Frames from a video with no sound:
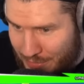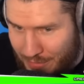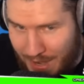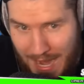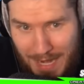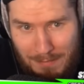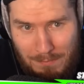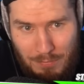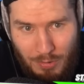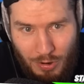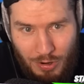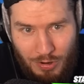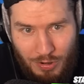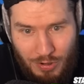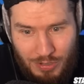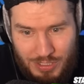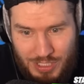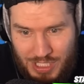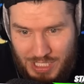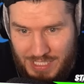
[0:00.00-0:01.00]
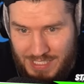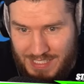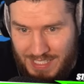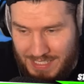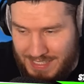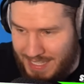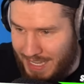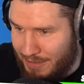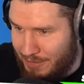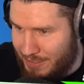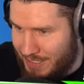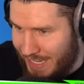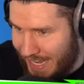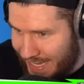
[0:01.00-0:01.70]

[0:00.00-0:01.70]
Dragon Ball OGs. Ich sag euch